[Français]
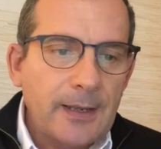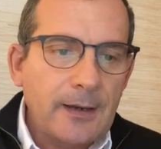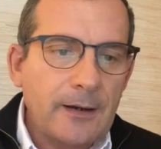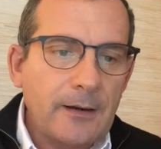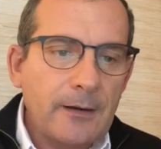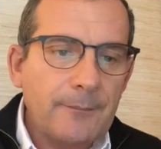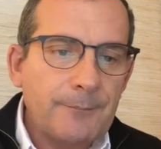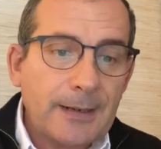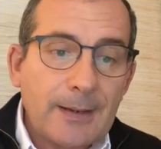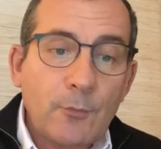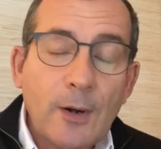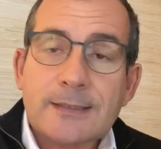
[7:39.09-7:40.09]
Euh,
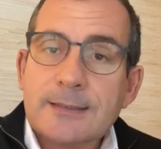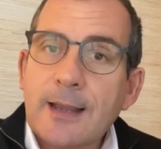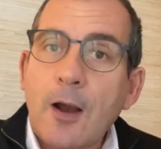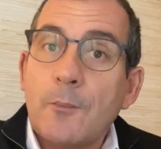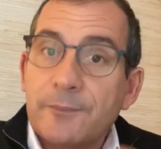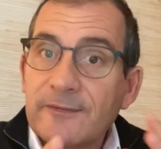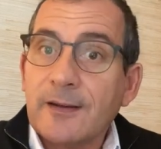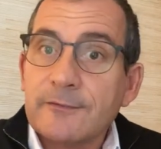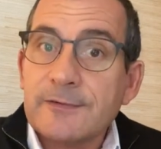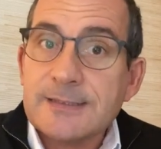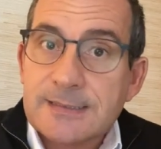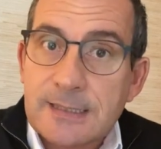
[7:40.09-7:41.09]
Madame White a
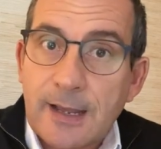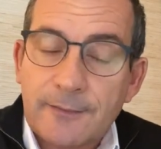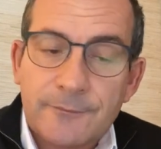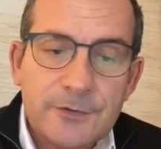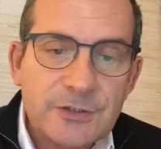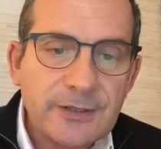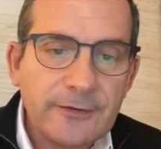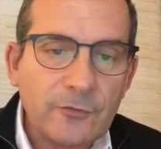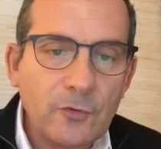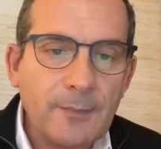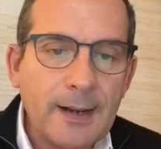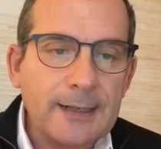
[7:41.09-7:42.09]
observé cela chez
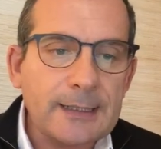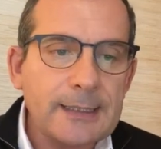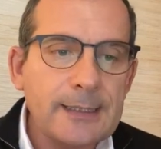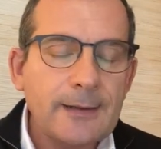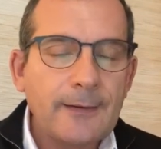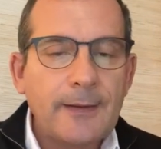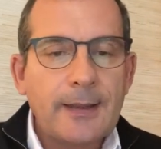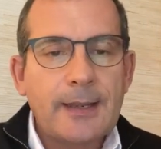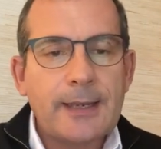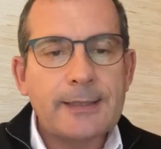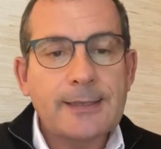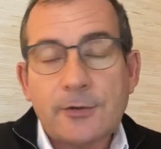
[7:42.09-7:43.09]
son mari,
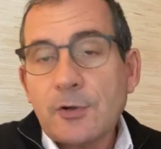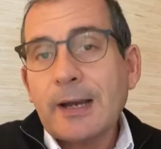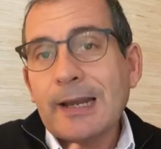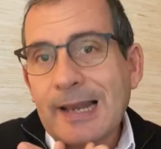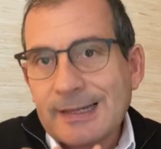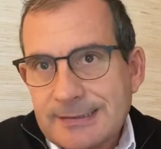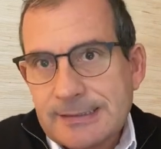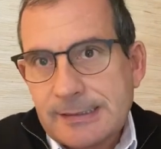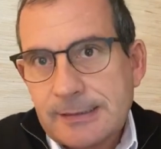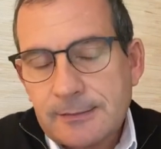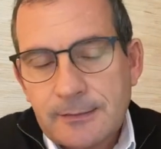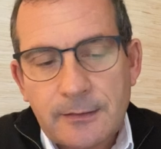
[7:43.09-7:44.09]
et d'ailleurs elle a
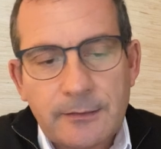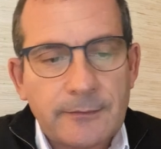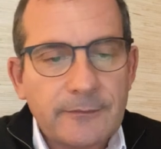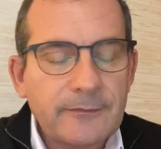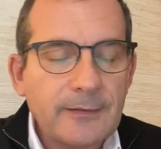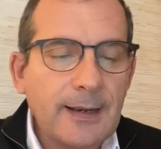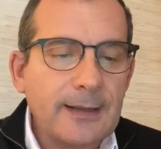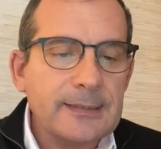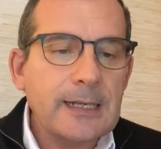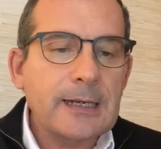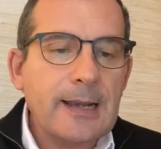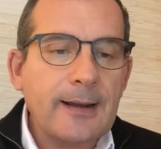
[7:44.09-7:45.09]
dit, euh, elle a
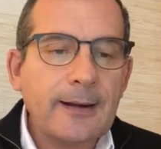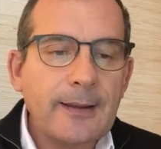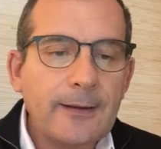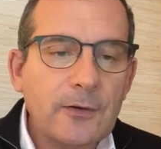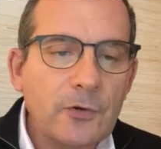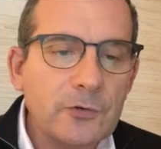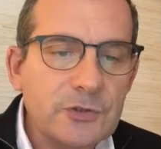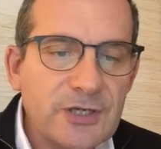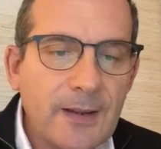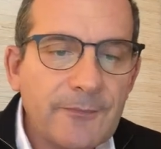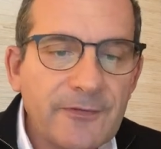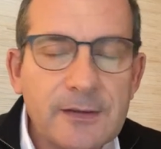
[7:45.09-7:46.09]
déclaré que
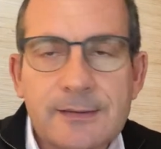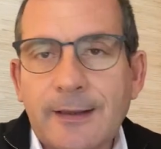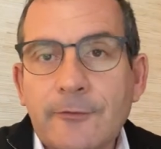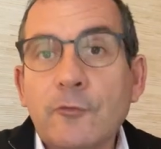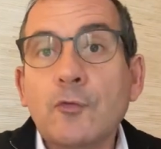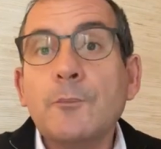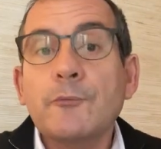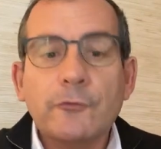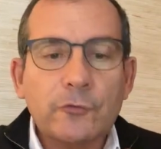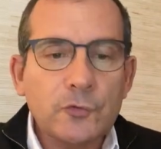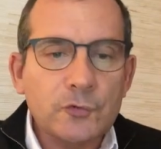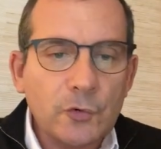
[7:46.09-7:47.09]
James était
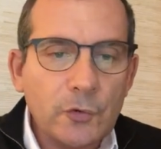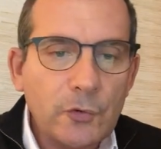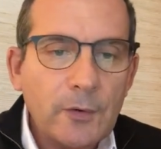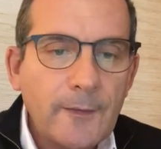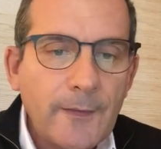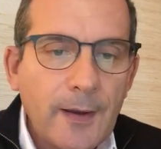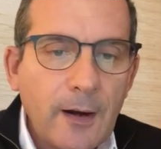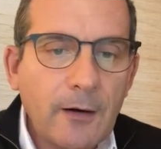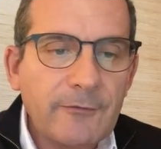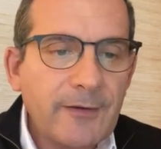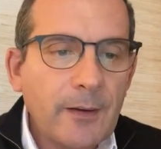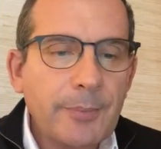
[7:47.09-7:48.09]
soupçonneux
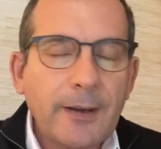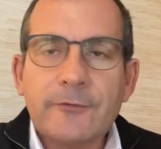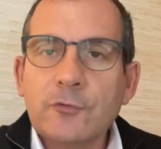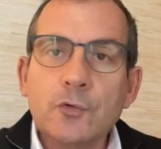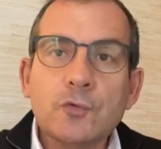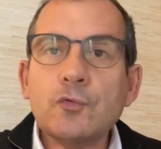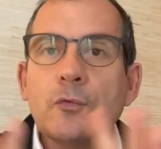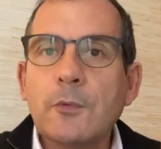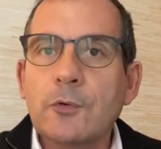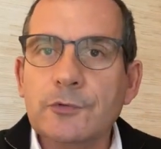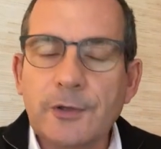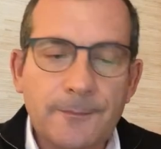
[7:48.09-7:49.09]
envers presque tout le
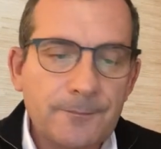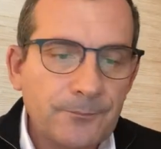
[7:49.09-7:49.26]
monde